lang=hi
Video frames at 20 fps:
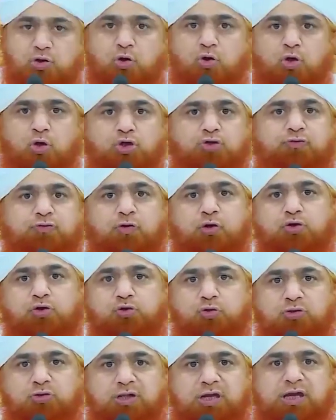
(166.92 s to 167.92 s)
जो गोश
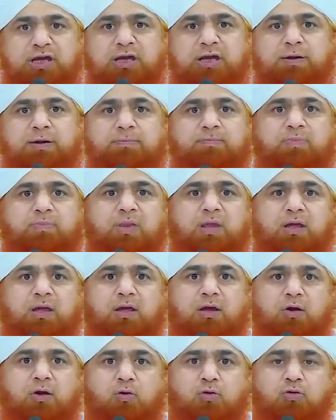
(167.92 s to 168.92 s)
फरोश होते हैं
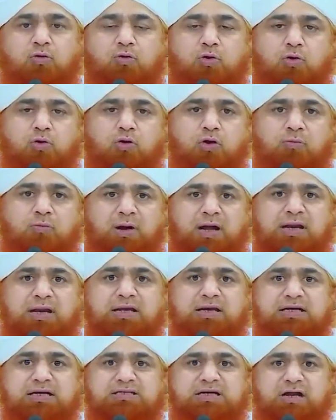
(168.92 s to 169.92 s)
उनको
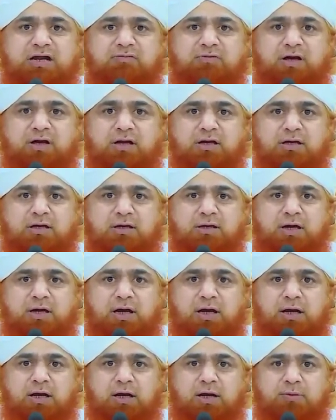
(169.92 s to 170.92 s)
कुर्बानी के जानवर
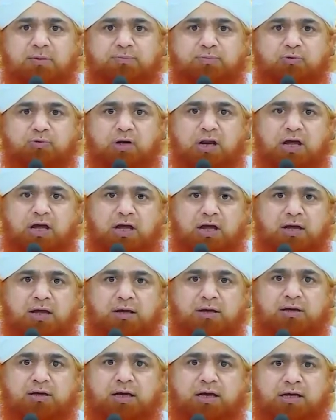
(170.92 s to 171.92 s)
पूरा
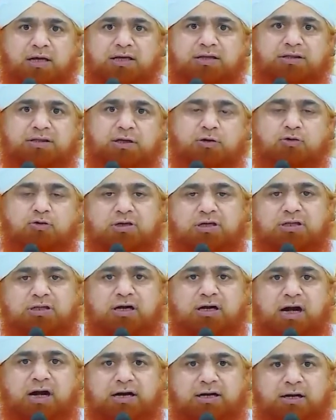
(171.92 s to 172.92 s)
ये तीनों
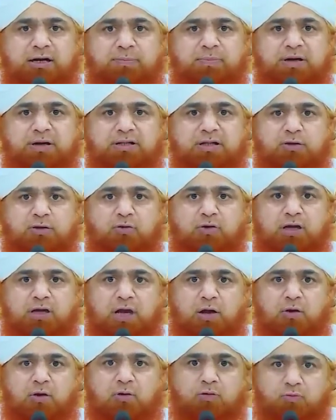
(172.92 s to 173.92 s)
दिन तक काटने पड़ते हैं तो
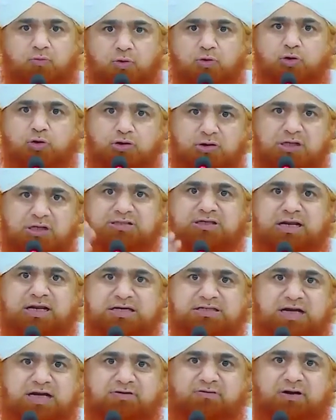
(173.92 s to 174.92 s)
क्या वो तो इतने
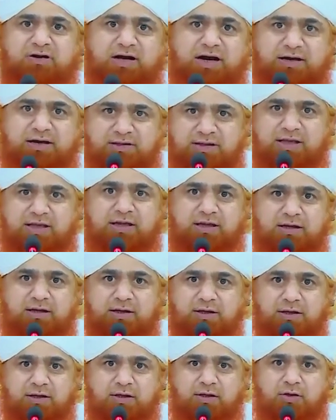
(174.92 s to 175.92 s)
सारे जानवर काटते
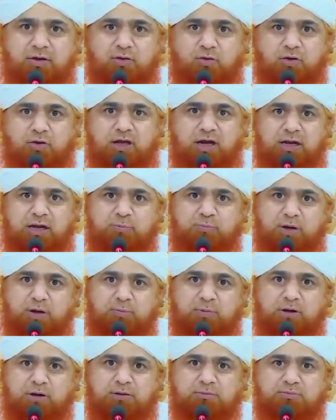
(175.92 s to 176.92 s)
हैं तो क्या इन
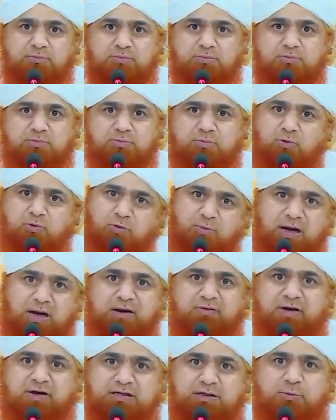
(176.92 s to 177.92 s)
पर भी
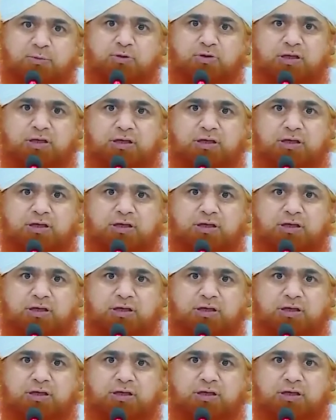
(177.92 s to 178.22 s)
कुर्बानी वाजिब